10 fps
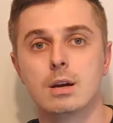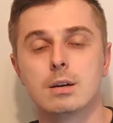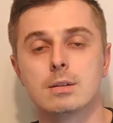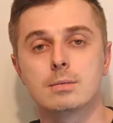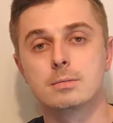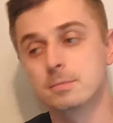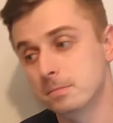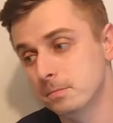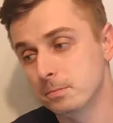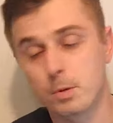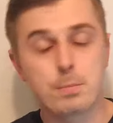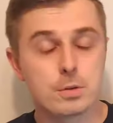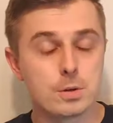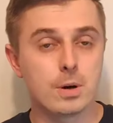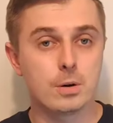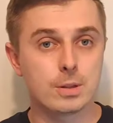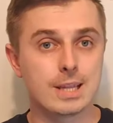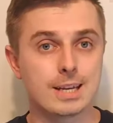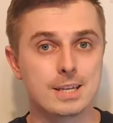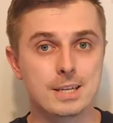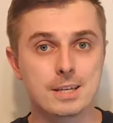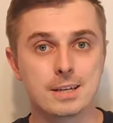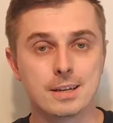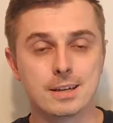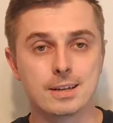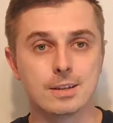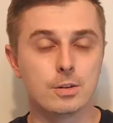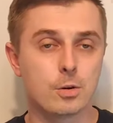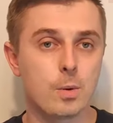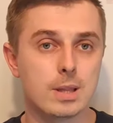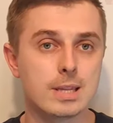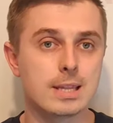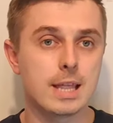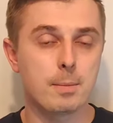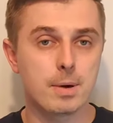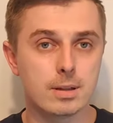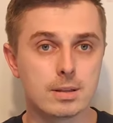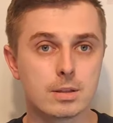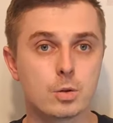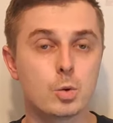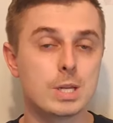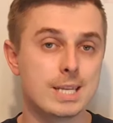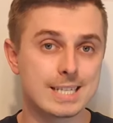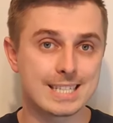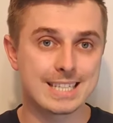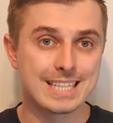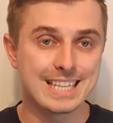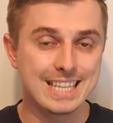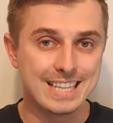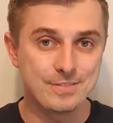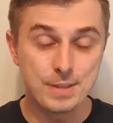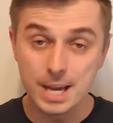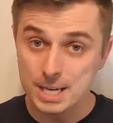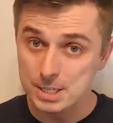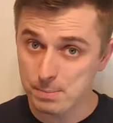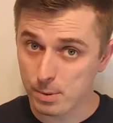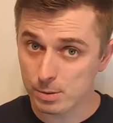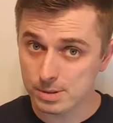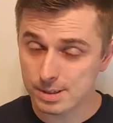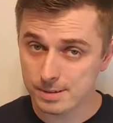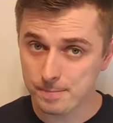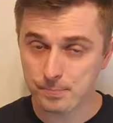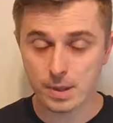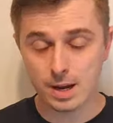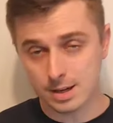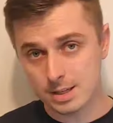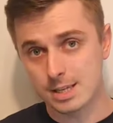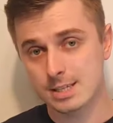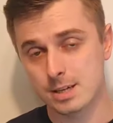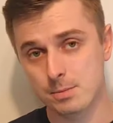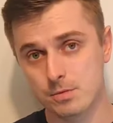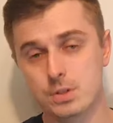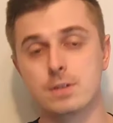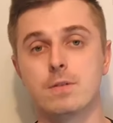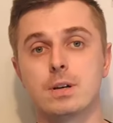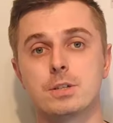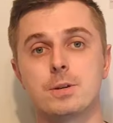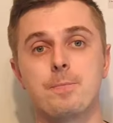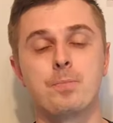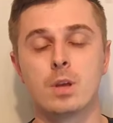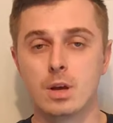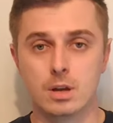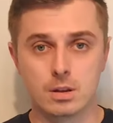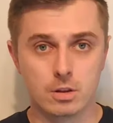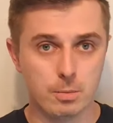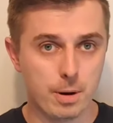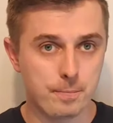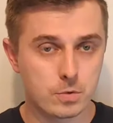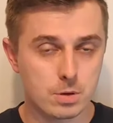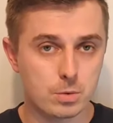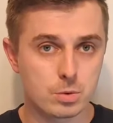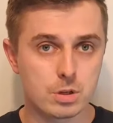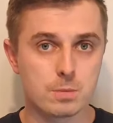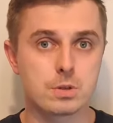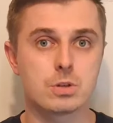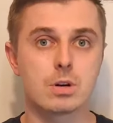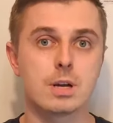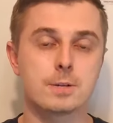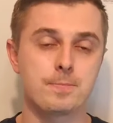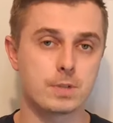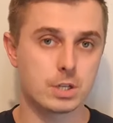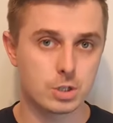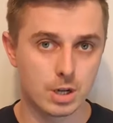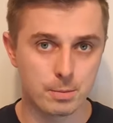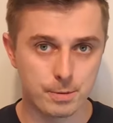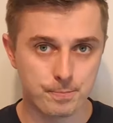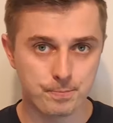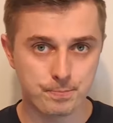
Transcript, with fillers: e, poprosiła o taki e, dokładnie temat, który jest, wydaje się prosty, ale niesamowicie ważny. Dobra, żeby dłużej nie przeciągać, zaczynamy.